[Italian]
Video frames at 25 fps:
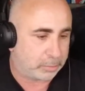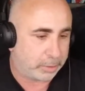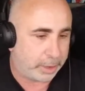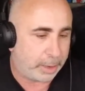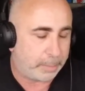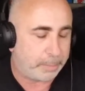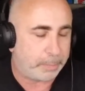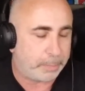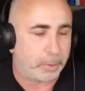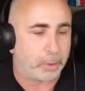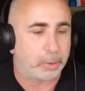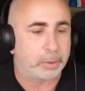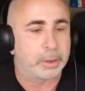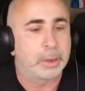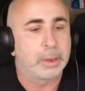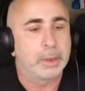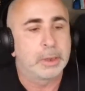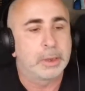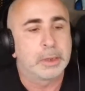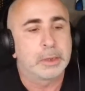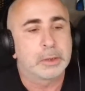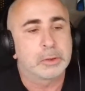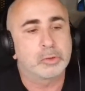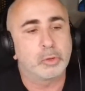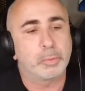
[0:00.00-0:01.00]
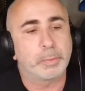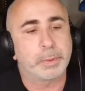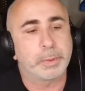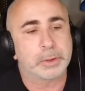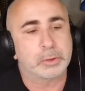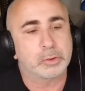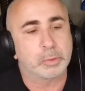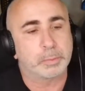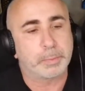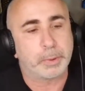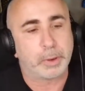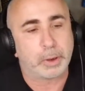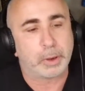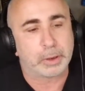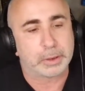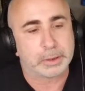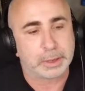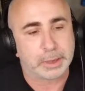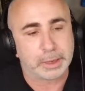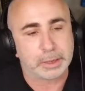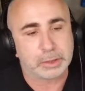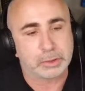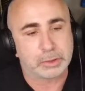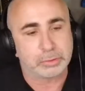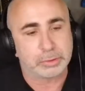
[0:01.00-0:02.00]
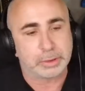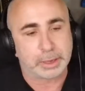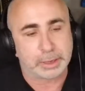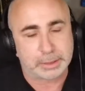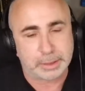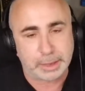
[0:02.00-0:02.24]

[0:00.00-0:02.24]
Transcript: E poi Super Supporter e Sugar